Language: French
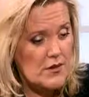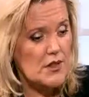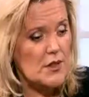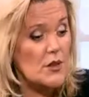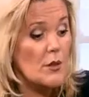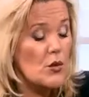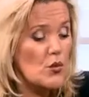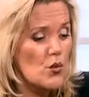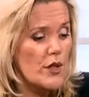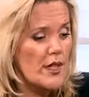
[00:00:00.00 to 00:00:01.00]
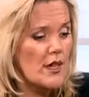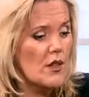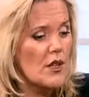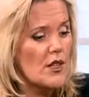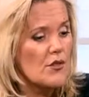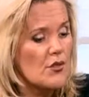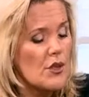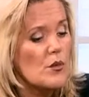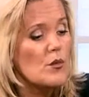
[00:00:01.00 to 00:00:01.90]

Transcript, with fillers: C'est pas du tout le cas. À la fois,